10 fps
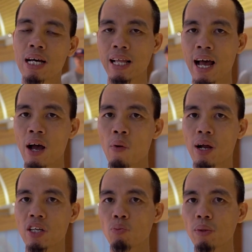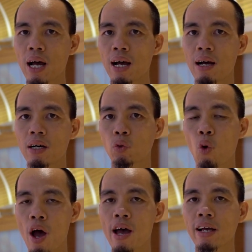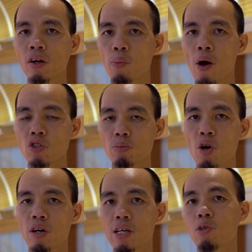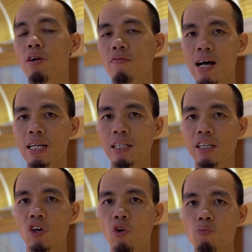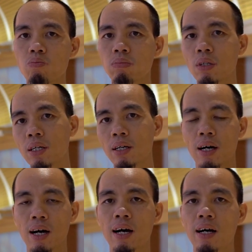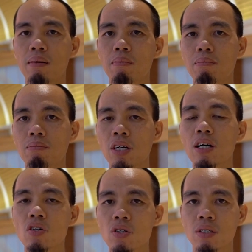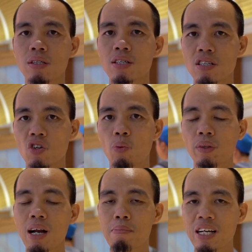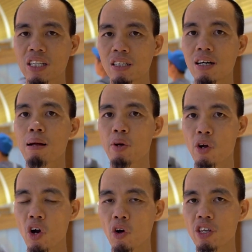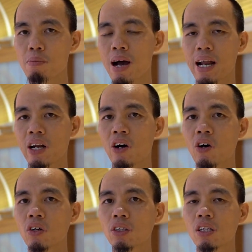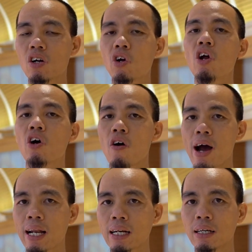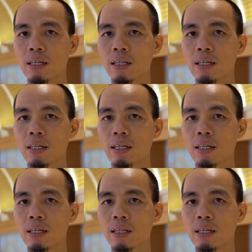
data hoặc là chúng ta thuê cái cục hotspot để chúng ta phát á, thì nó cũng thường sử dụng, tức là mình thường làm điều đó rồi, nhưng mà nó tương đối là khó khăn,